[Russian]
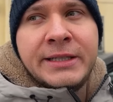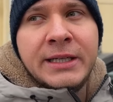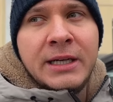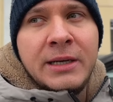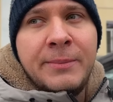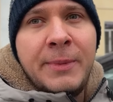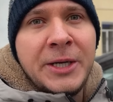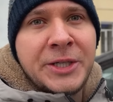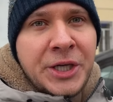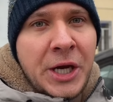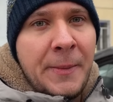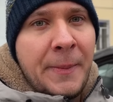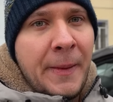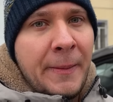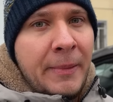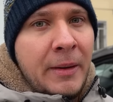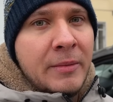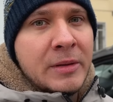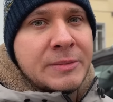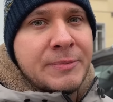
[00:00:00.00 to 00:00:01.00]
э, большая
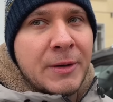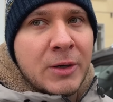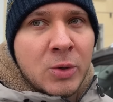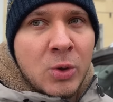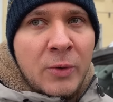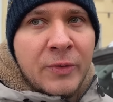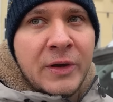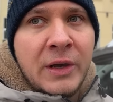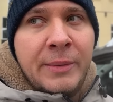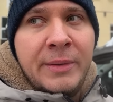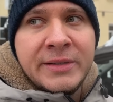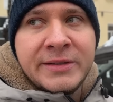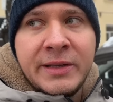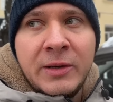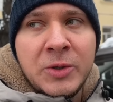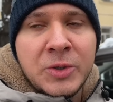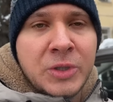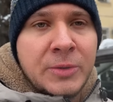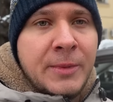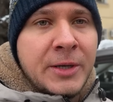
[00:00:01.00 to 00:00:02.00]
проблема с парковками из-за
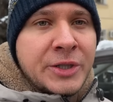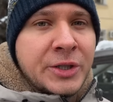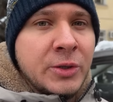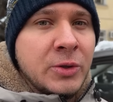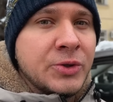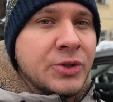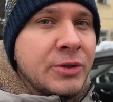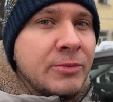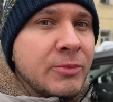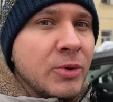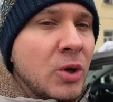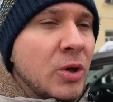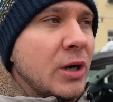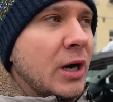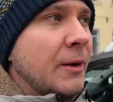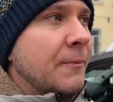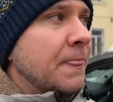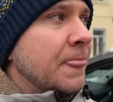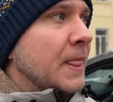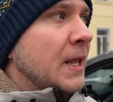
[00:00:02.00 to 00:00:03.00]
того, что машин очень
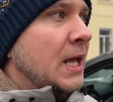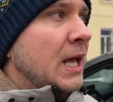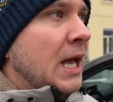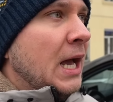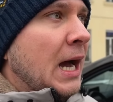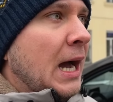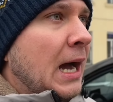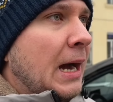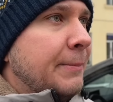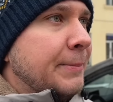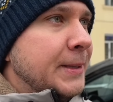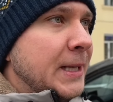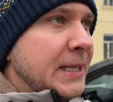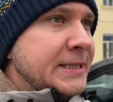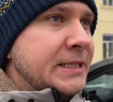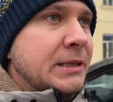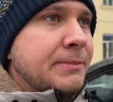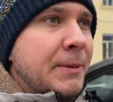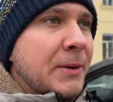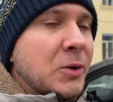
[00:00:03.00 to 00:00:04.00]
много, а
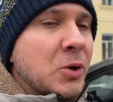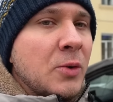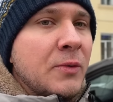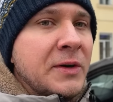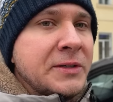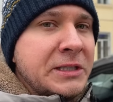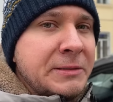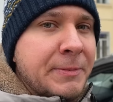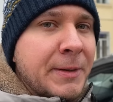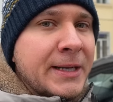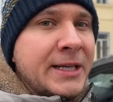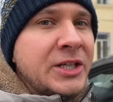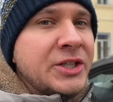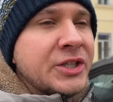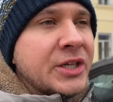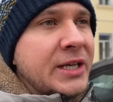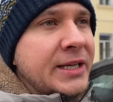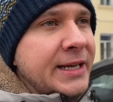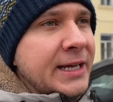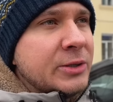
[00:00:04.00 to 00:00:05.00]
платных парковок здесь
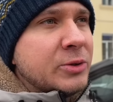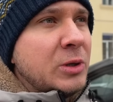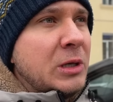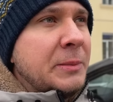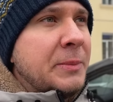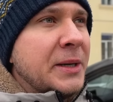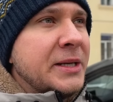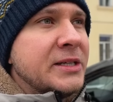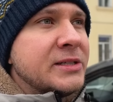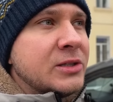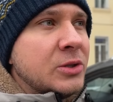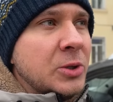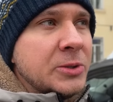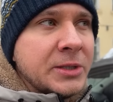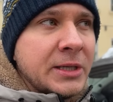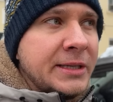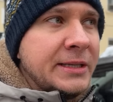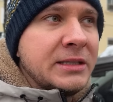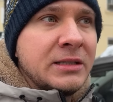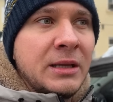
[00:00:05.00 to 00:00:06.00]
практически нету, либо они стоят
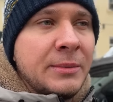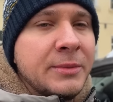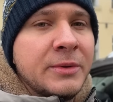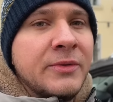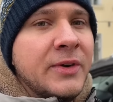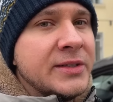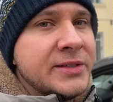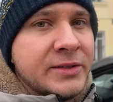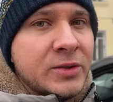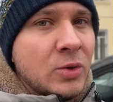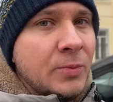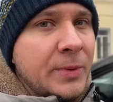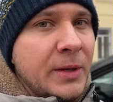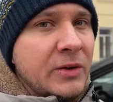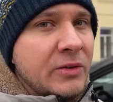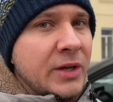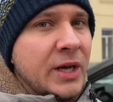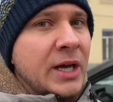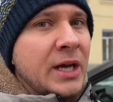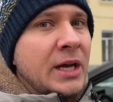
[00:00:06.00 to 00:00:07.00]
какие-то там 20
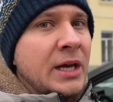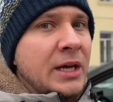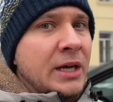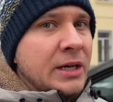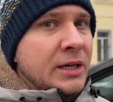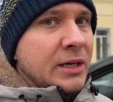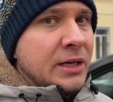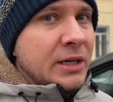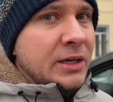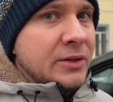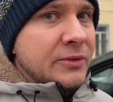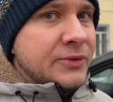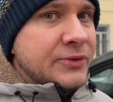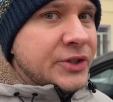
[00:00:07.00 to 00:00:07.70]
рублей э, в